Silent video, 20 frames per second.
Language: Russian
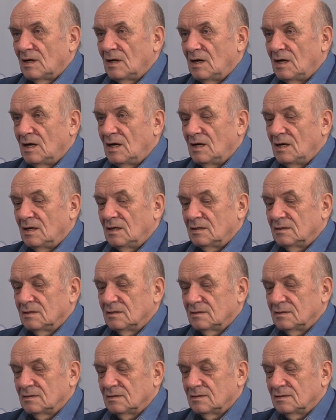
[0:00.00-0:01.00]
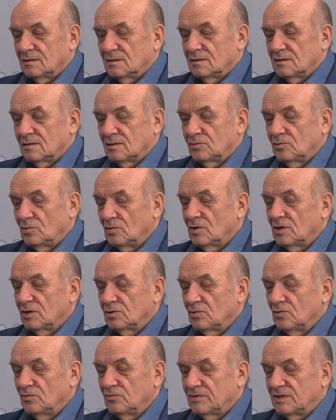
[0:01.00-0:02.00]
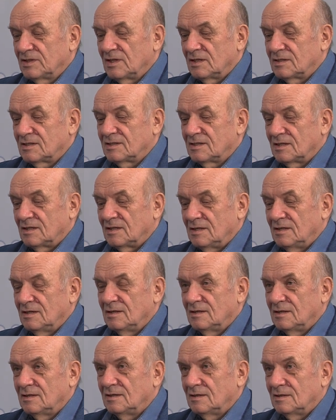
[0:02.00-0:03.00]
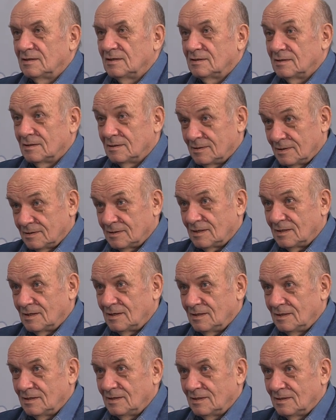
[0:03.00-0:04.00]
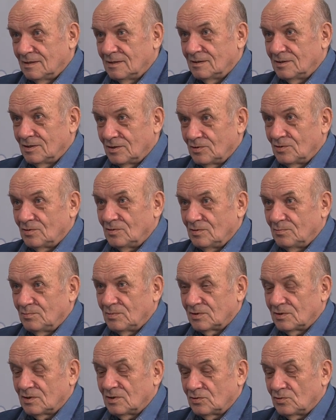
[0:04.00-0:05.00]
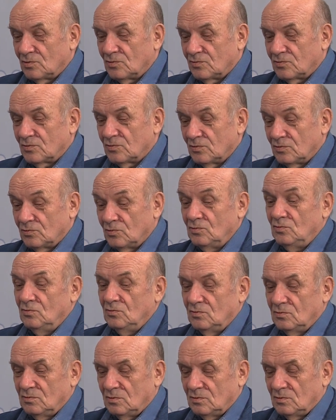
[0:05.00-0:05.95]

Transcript: а э, кто готов взяться за ее подготовку? Ну,